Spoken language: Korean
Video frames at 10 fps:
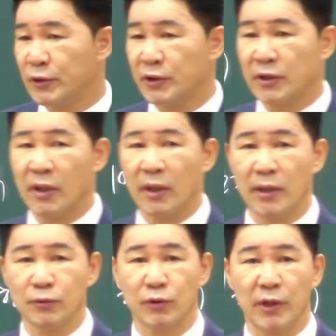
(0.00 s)
직장
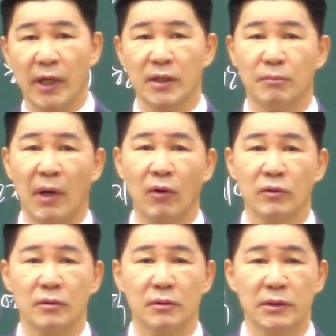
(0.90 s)
가가지고 나이
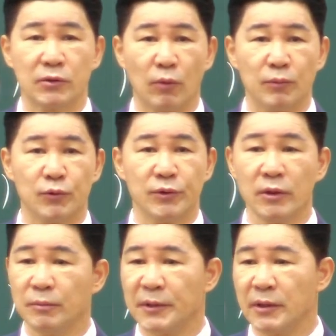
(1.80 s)
마흔 이제
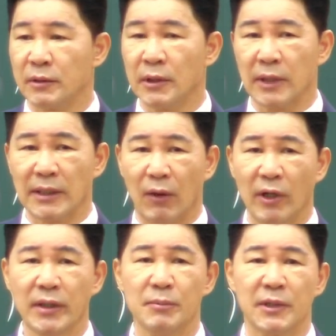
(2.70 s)
좀넘으면다
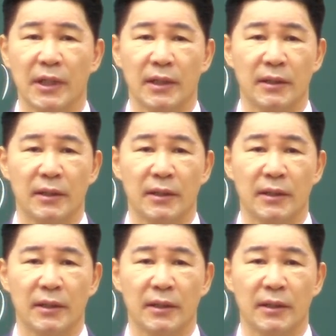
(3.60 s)
나와야 됩니다.